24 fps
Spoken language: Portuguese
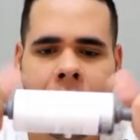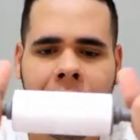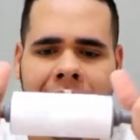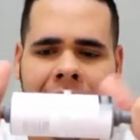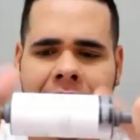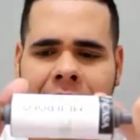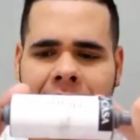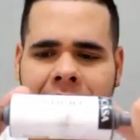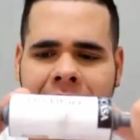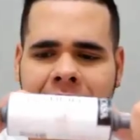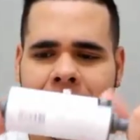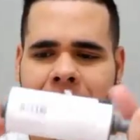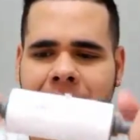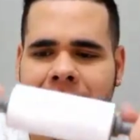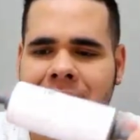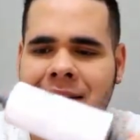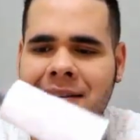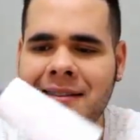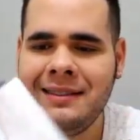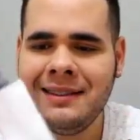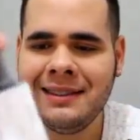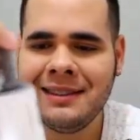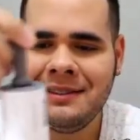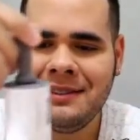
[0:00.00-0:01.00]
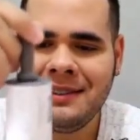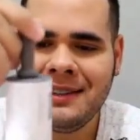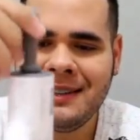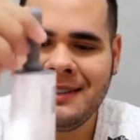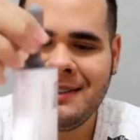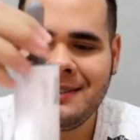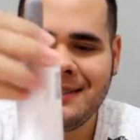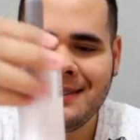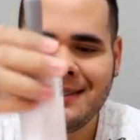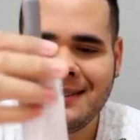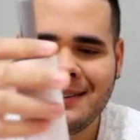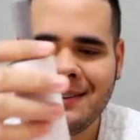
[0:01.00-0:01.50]
Olha só que belezinha,
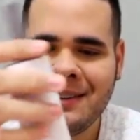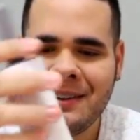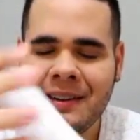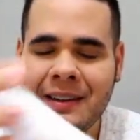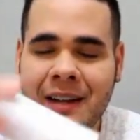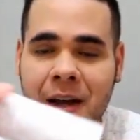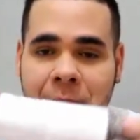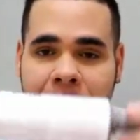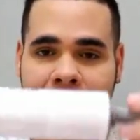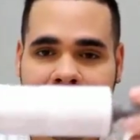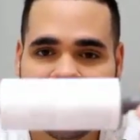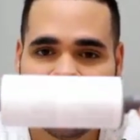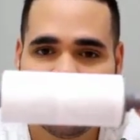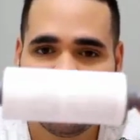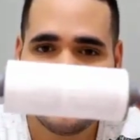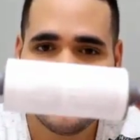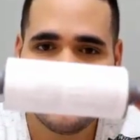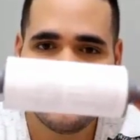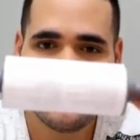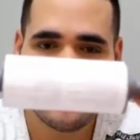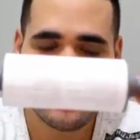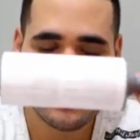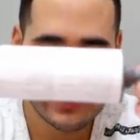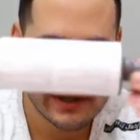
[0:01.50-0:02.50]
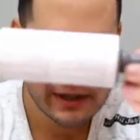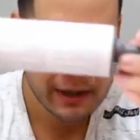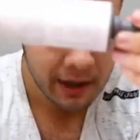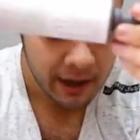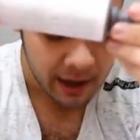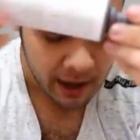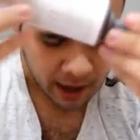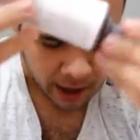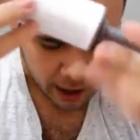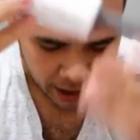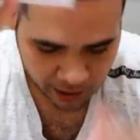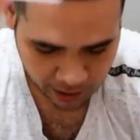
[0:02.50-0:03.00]
gente. Da mesma
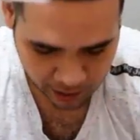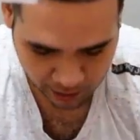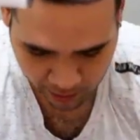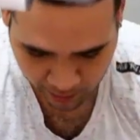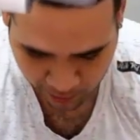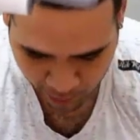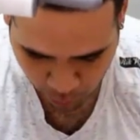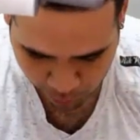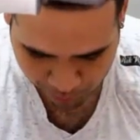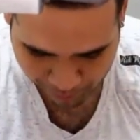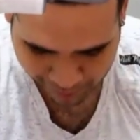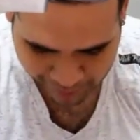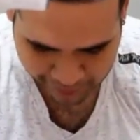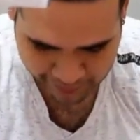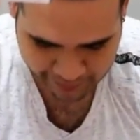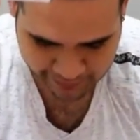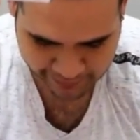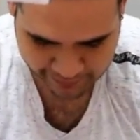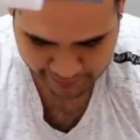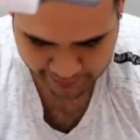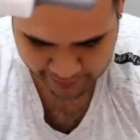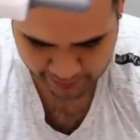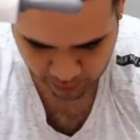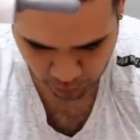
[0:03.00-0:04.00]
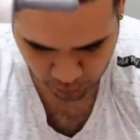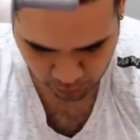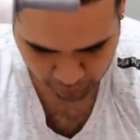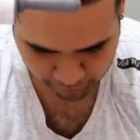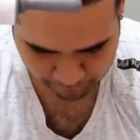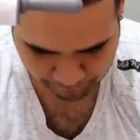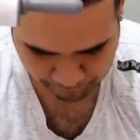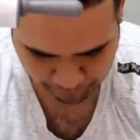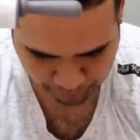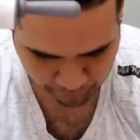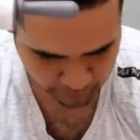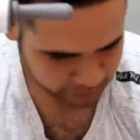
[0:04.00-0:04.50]
cor. Ah, é uma linha,
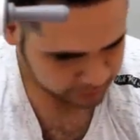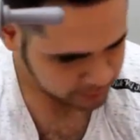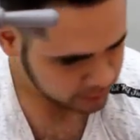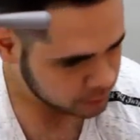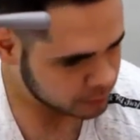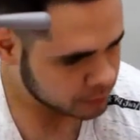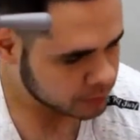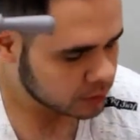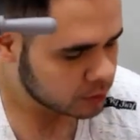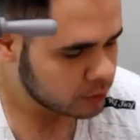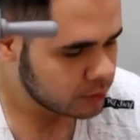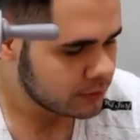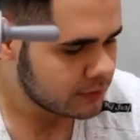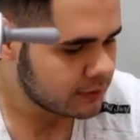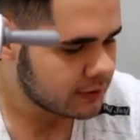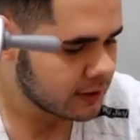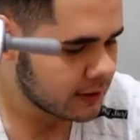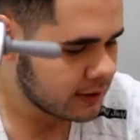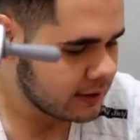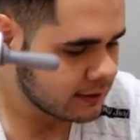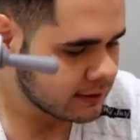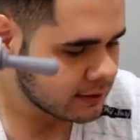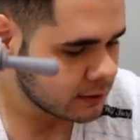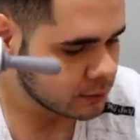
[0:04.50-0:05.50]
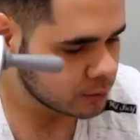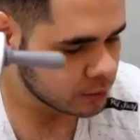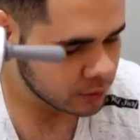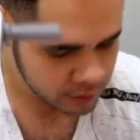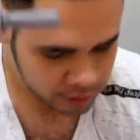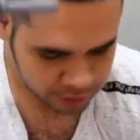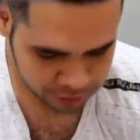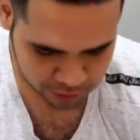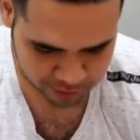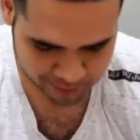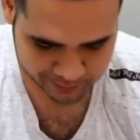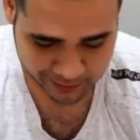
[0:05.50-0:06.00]
ó. Esses produtos aqui são
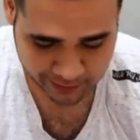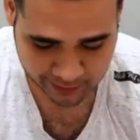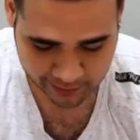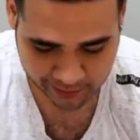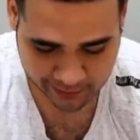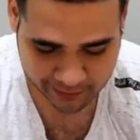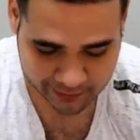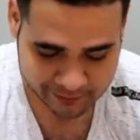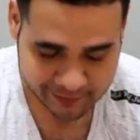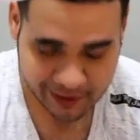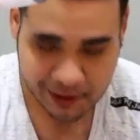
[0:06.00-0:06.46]
todos de uma linha.